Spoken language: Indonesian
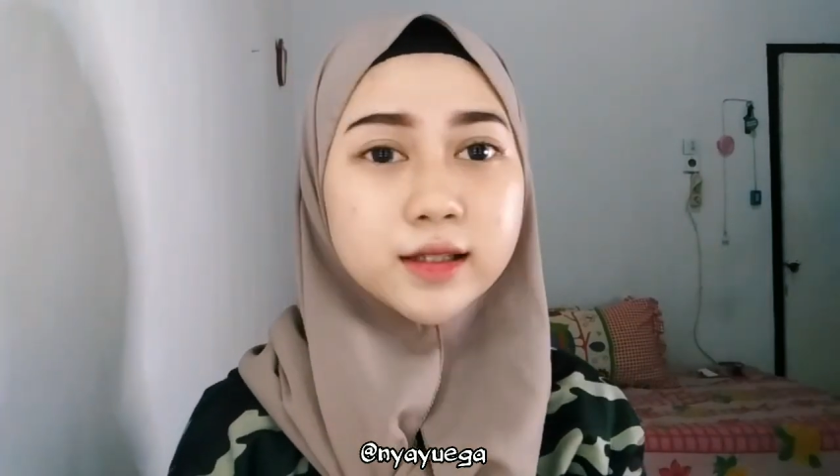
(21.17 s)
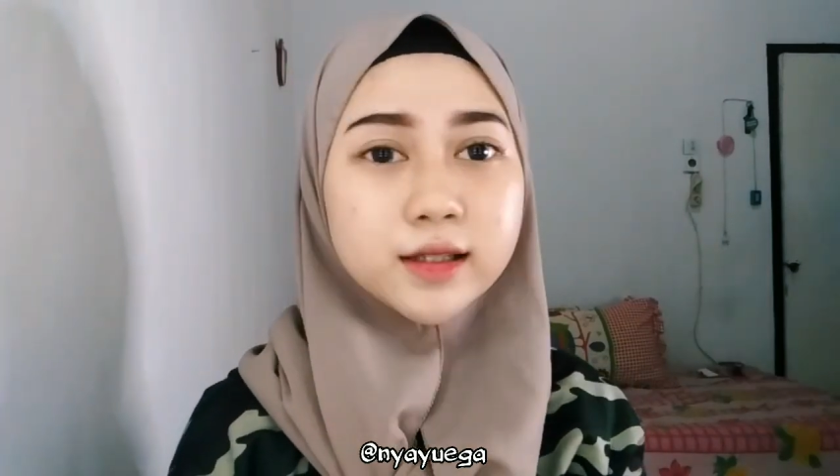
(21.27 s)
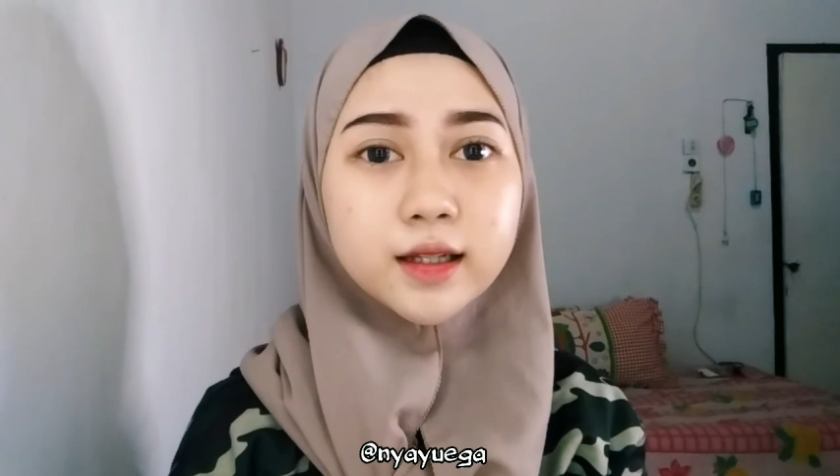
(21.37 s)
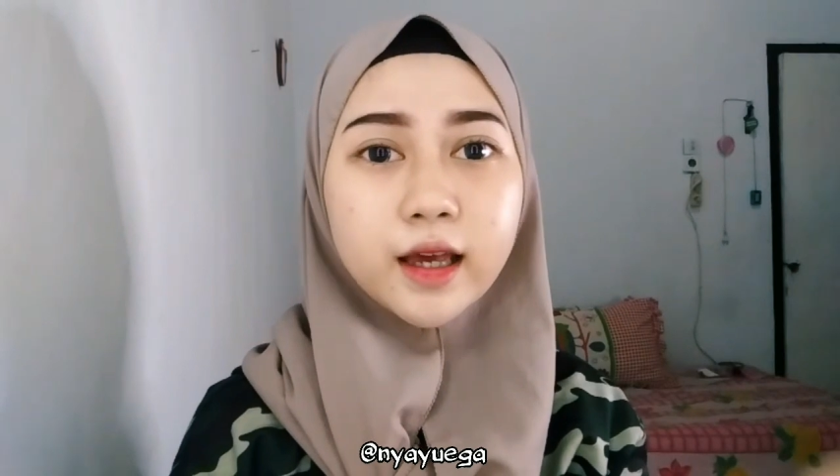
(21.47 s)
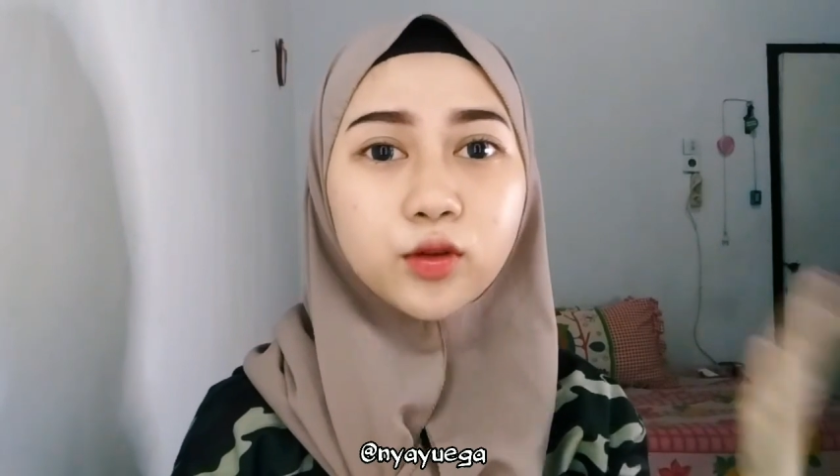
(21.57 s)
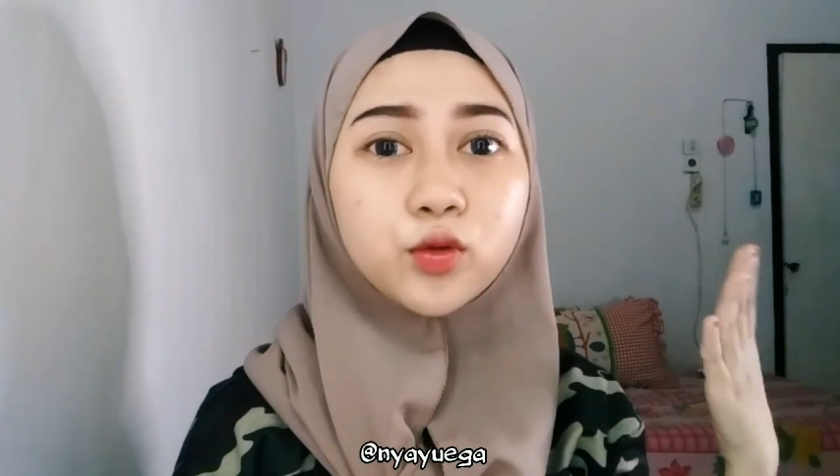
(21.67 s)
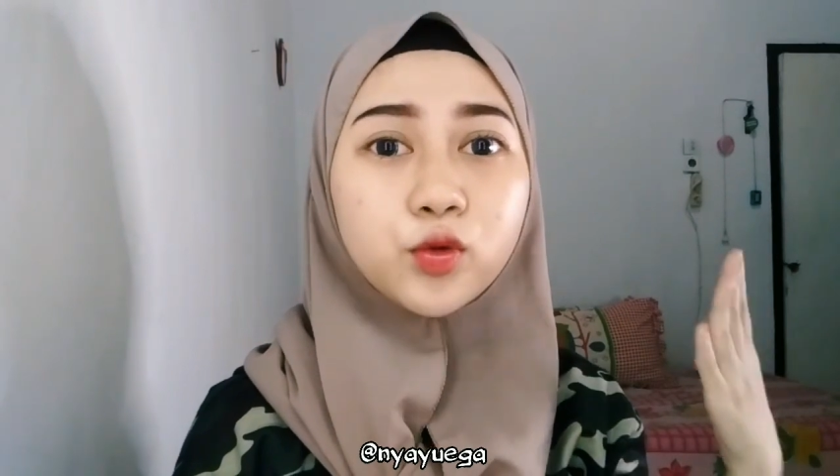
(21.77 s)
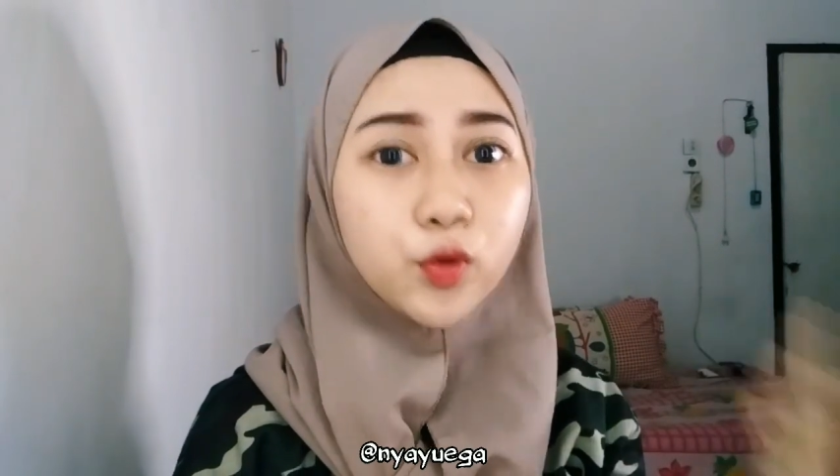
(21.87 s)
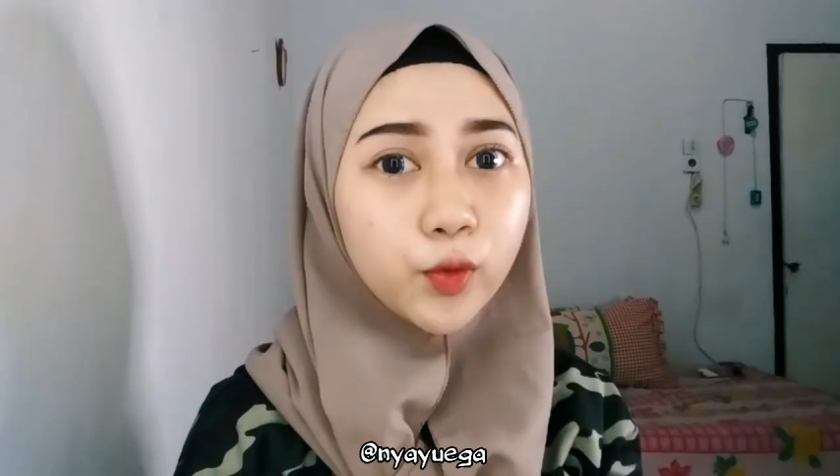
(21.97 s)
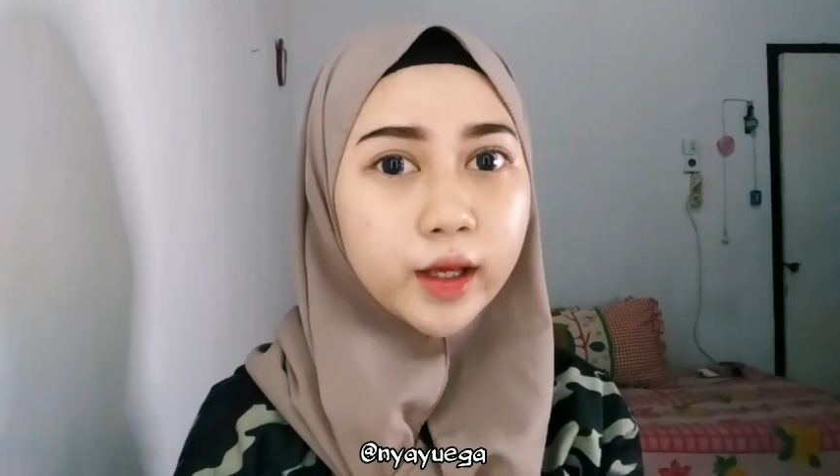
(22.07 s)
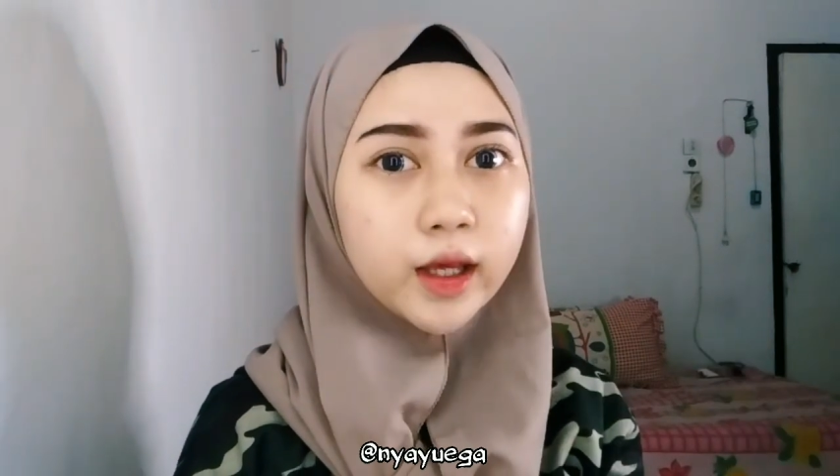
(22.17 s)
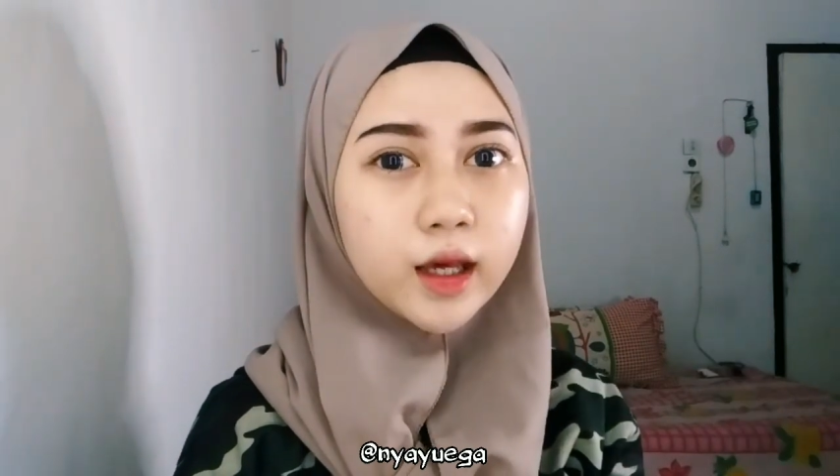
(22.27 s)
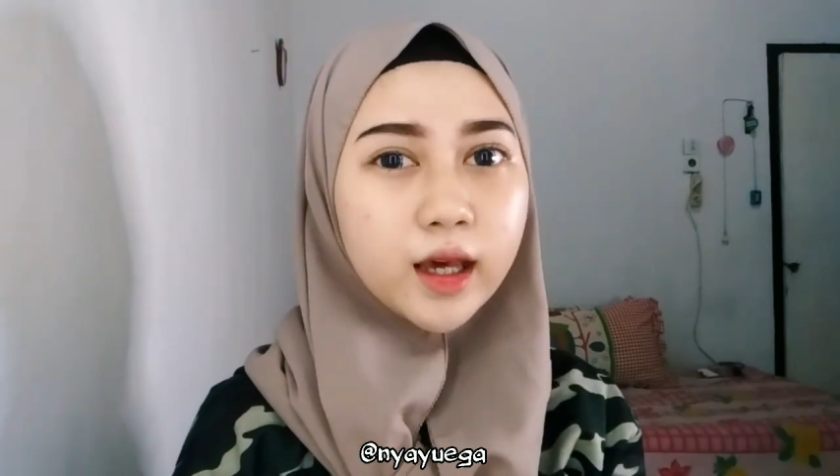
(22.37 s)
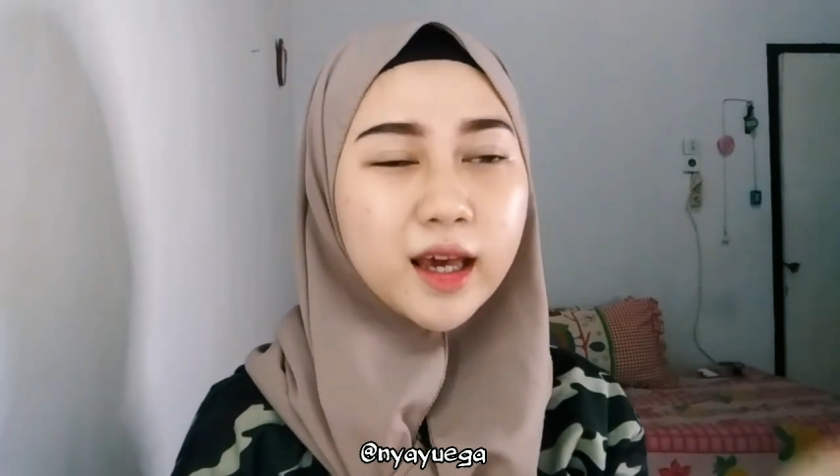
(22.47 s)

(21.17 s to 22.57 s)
hasilnya itu dewy.